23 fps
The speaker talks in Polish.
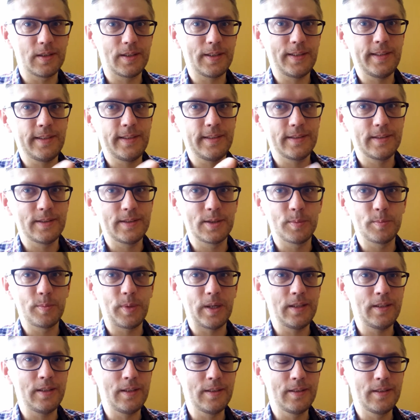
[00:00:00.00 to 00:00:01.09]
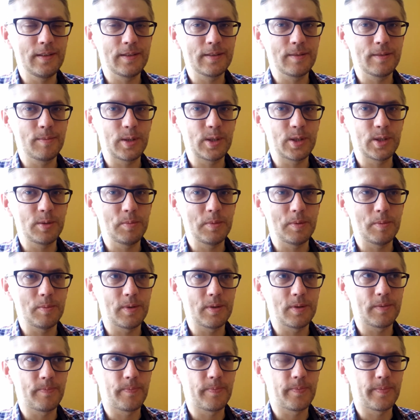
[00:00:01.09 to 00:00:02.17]
No ale czy padnie, to zobaczymy,
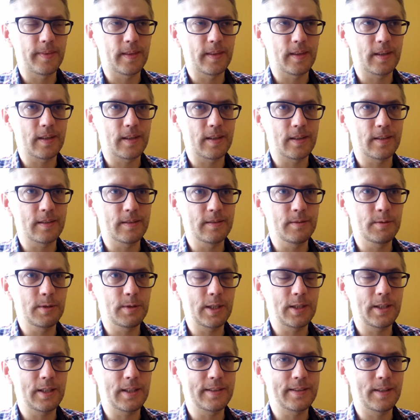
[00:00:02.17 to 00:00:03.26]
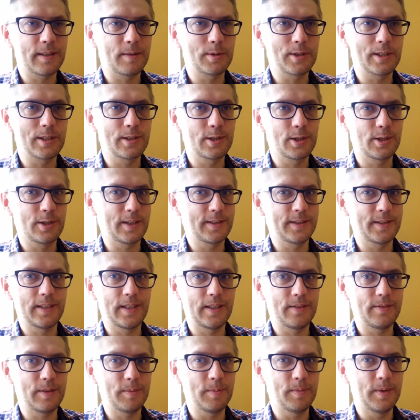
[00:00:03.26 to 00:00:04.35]
bo no, tutaj ja cały czas się
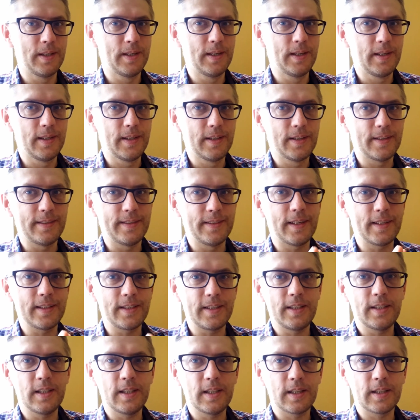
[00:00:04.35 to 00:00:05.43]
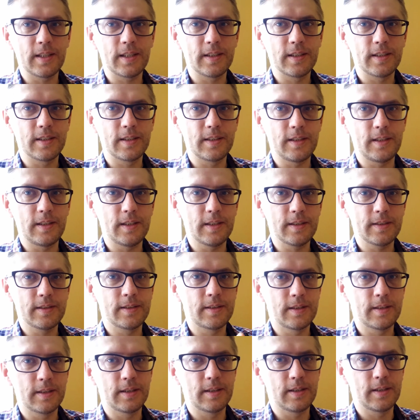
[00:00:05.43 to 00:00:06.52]
zastanawiam, na ile jest
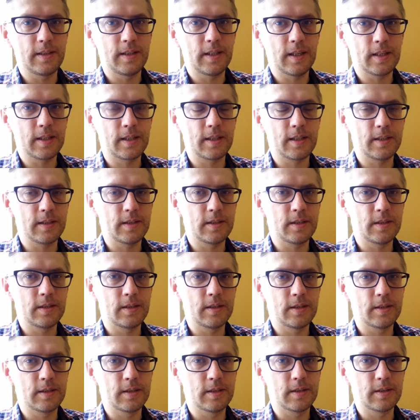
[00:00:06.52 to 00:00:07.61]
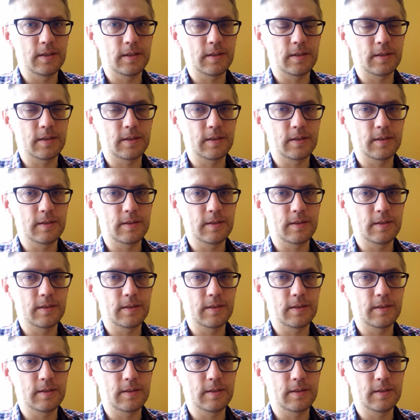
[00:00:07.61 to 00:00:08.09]
jakieś, e,